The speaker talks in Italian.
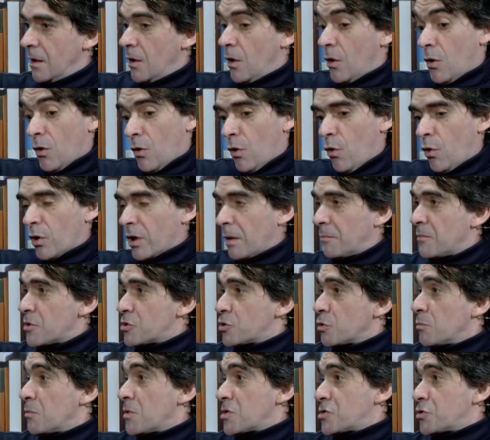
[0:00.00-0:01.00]
Ora mi
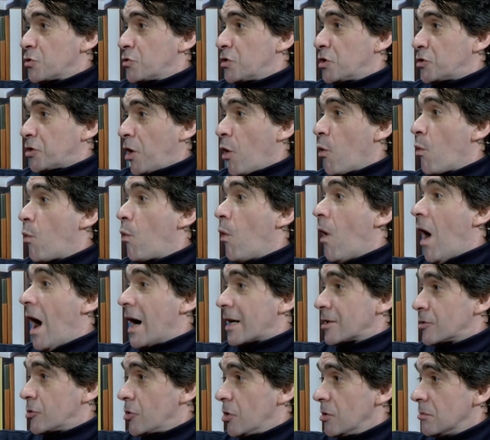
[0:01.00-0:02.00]
sono messo dietro a un
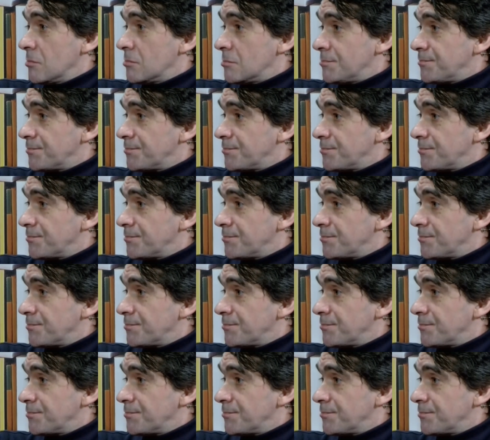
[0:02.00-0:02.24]
quarto